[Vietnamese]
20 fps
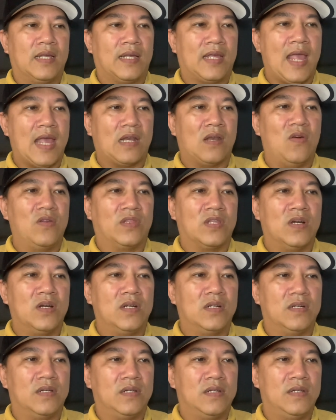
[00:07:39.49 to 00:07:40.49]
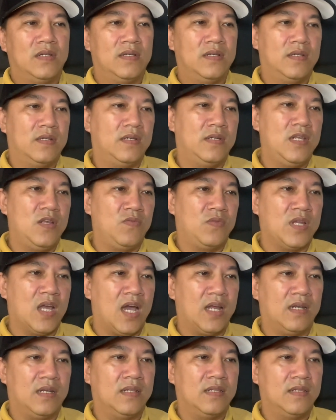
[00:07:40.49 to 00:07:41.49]
các đối tượng nêu
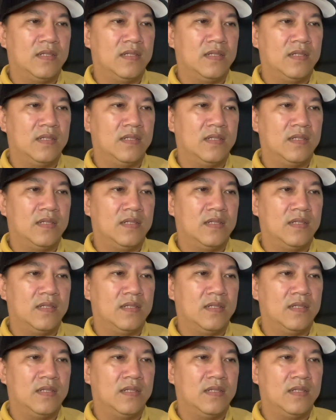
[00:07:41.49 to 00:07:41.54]
trên